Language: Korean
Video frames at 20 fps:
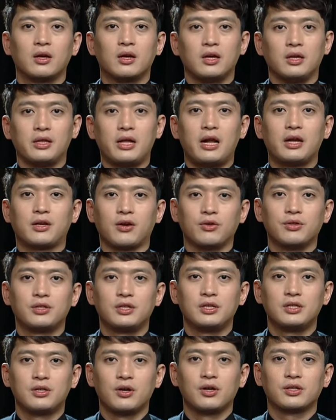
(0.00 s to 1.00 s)
이날
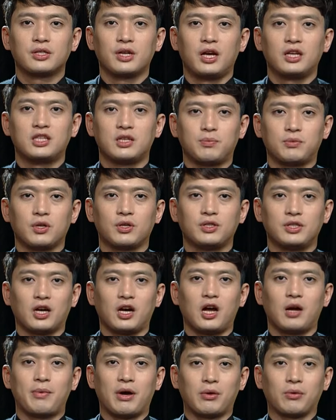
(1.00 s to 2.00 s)
견진성사의
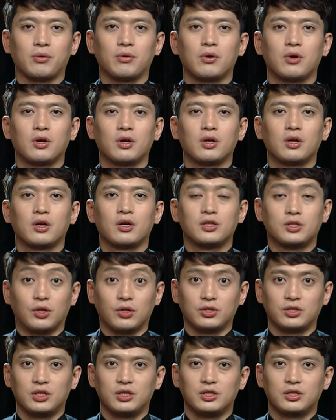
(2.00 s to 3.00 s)
집전자가 바로
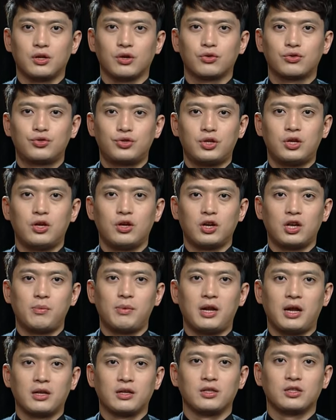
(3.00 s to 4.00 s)
정진석
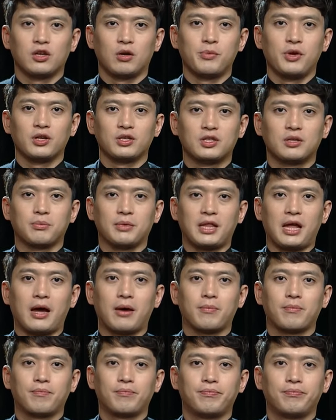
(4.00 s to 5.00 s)
추기경님이라는 점이었습니다.